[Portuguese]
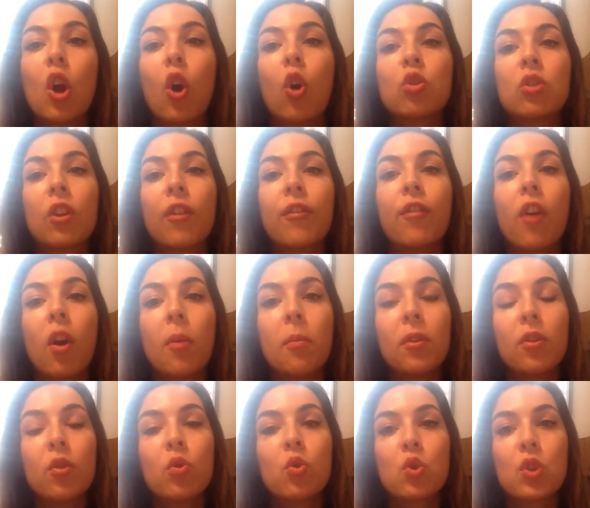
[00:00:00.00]
Outra
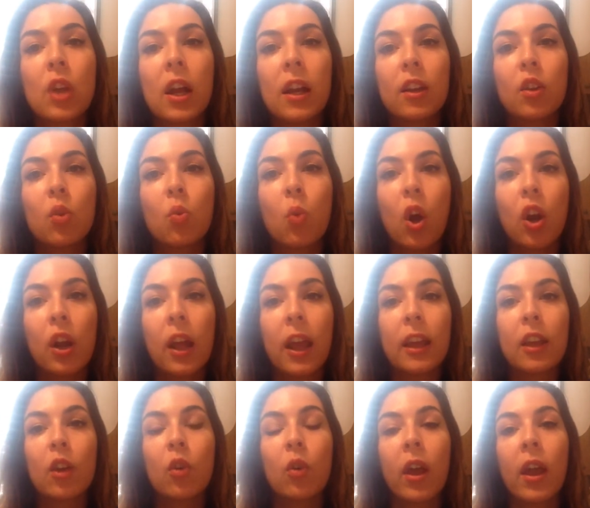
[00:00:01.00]
forma de usarem o
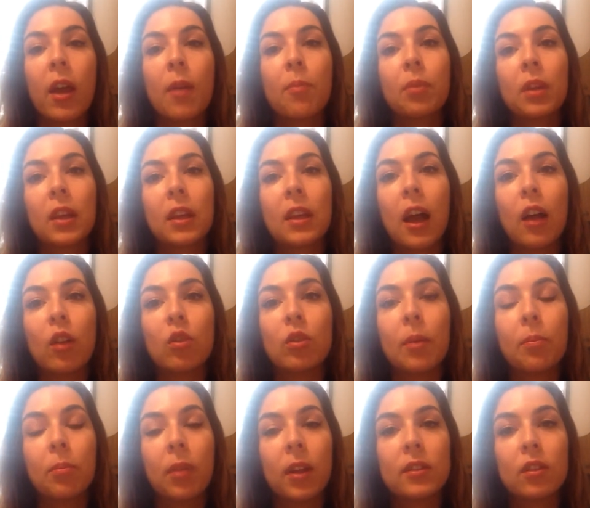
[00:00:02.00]
orégano é aplicá-lo
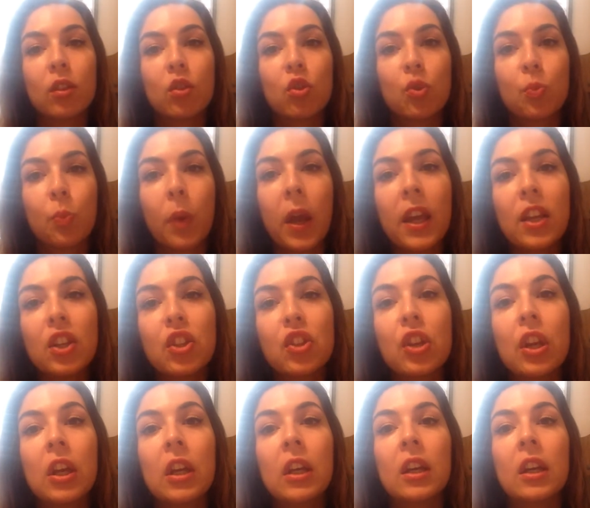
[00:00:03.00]
na planta dos
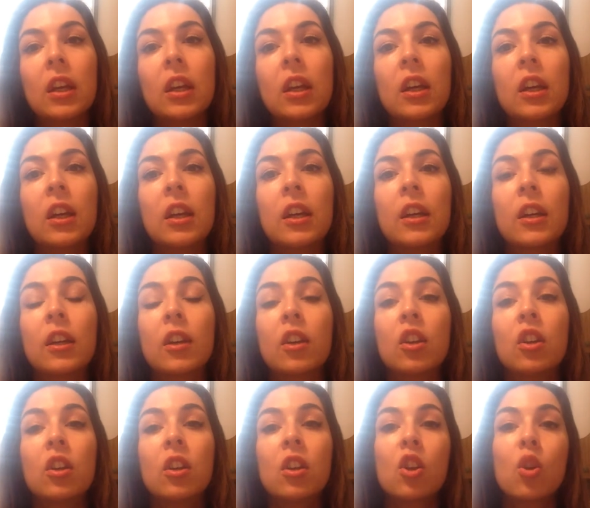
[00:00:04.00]
pés. Uh,
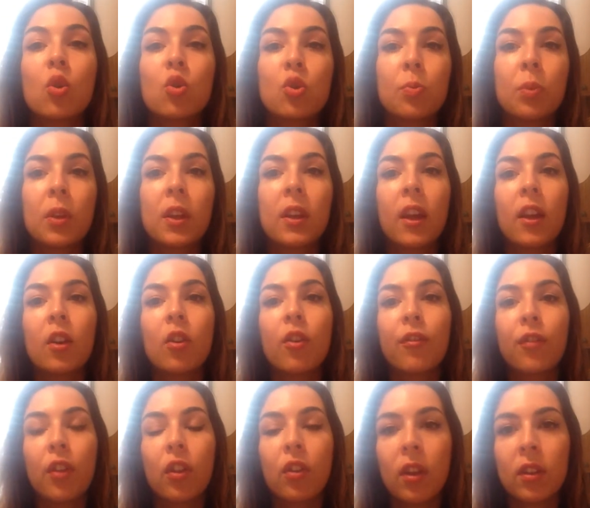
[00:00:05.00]
eu expliquei num
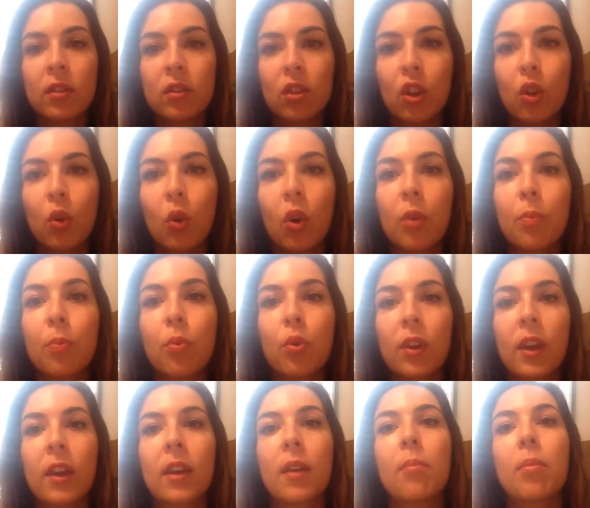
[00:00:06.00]
vídeo anterior
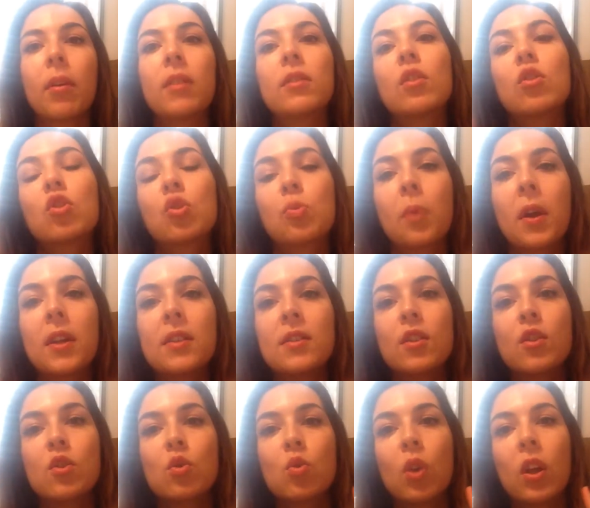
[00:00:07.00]
porque é que a planta dos pés
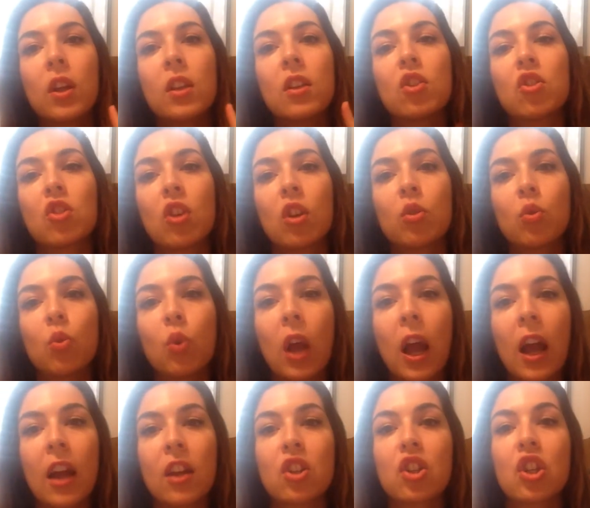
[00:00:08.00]
e as orelhas são
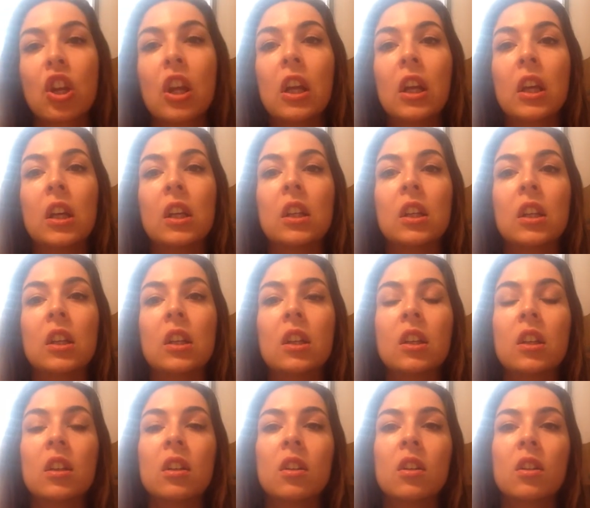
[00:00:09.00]
lugares
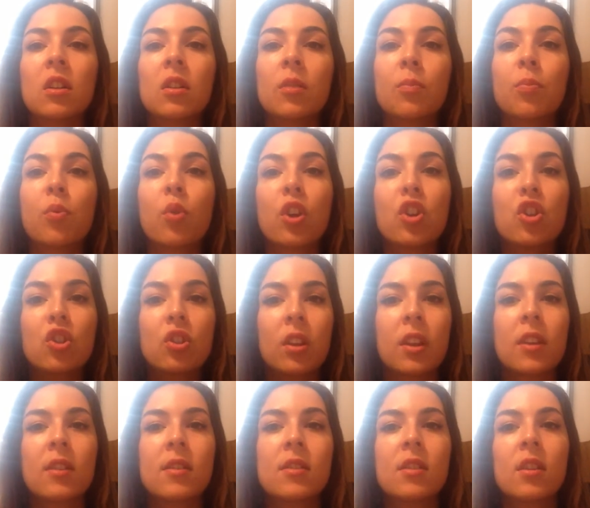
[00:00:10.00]
por
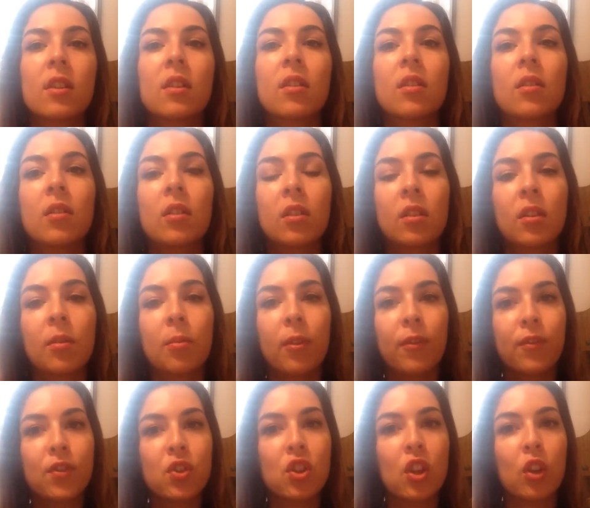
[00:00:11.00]
excelência de, que
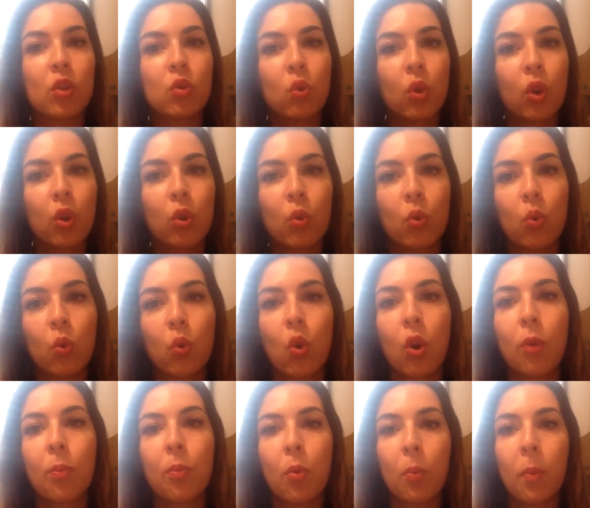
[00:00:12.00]
beneficiam todo o
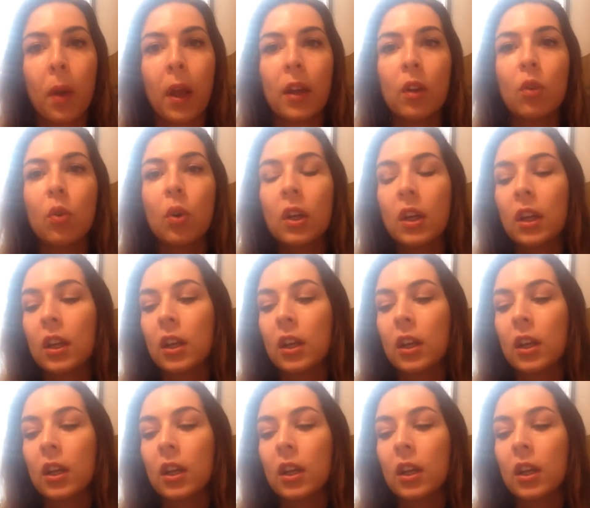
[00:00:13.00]
corpo humano.